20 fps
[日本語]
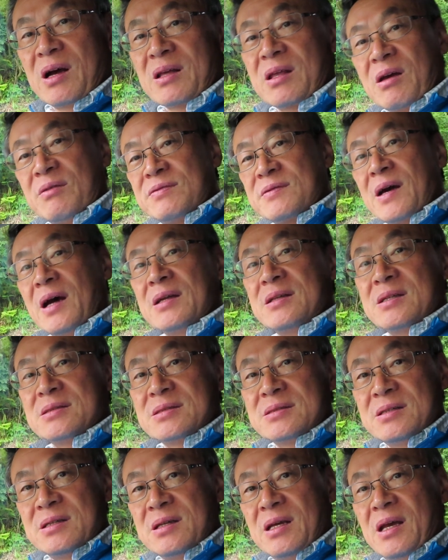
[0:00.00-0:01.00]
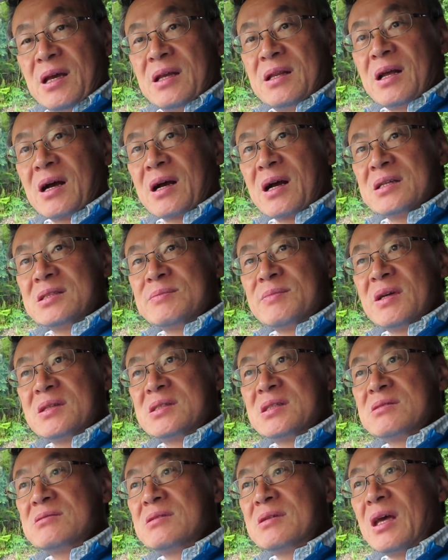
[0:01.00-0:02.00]
関係は深いです、えー、中島
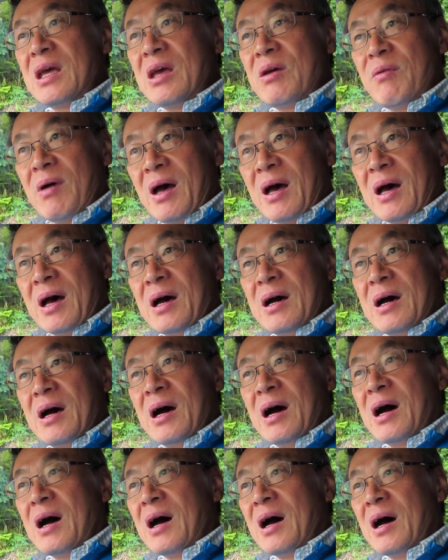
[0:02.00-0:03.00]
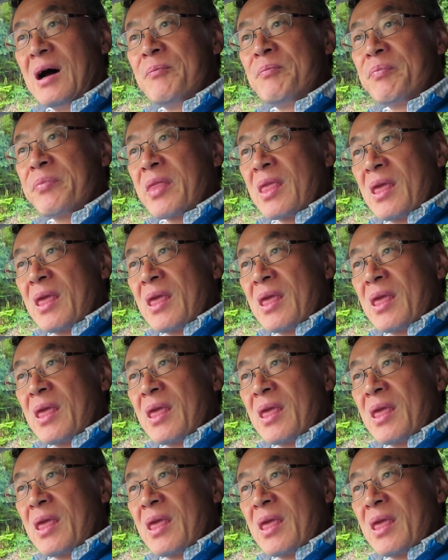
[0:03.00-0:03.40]
築平はあ